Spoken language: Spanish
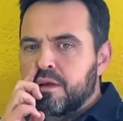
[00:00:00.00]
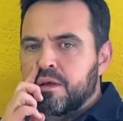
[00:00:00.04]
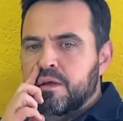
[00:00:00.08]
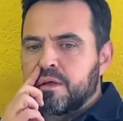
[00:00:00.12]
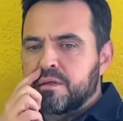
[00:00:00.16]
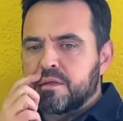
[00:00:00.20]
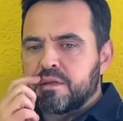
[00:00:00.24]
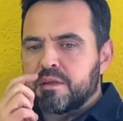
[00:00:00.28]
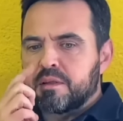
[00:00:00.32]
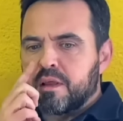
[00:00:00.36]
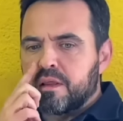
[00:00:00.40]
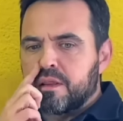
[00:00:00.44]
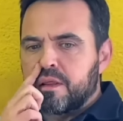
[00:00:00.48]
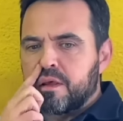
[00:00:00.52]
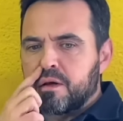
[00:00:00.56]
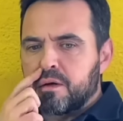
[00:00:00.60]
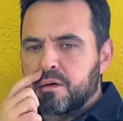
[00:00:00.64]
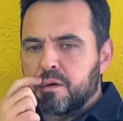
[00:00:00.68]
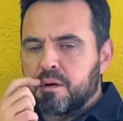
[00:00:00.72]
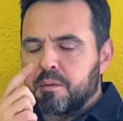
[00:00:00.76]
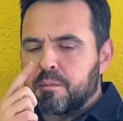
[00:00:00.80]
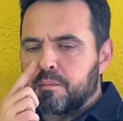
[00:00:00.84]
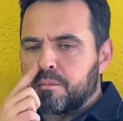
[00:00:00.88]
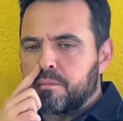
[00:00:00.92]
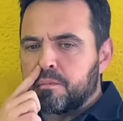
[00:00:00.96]
si te
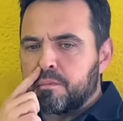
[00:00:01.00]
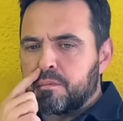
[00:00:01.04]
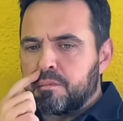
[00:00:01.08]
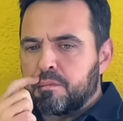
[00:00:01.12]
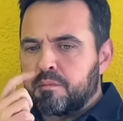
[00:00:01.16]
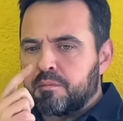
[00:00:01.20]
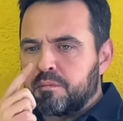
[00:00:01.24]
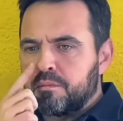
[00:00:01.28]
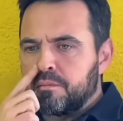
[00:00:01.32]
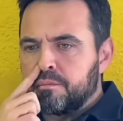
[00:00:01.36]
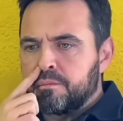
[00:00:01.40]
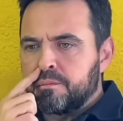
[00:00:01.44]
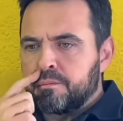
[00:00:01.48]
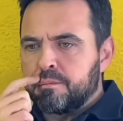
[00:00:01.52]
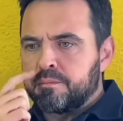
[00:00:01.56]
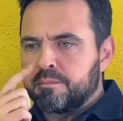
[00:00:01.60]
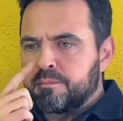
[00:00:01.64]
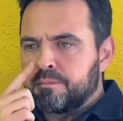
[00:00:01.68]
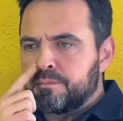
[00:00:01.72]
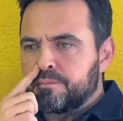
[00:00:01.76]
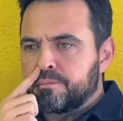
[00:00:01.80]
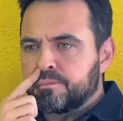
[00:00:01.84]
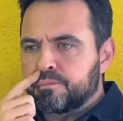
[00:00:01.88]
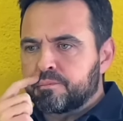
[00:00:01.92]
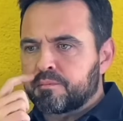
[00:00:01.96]
digo,
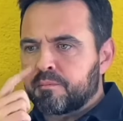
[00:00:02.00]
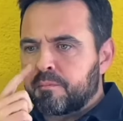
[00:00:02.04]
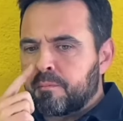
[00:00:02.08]
mm,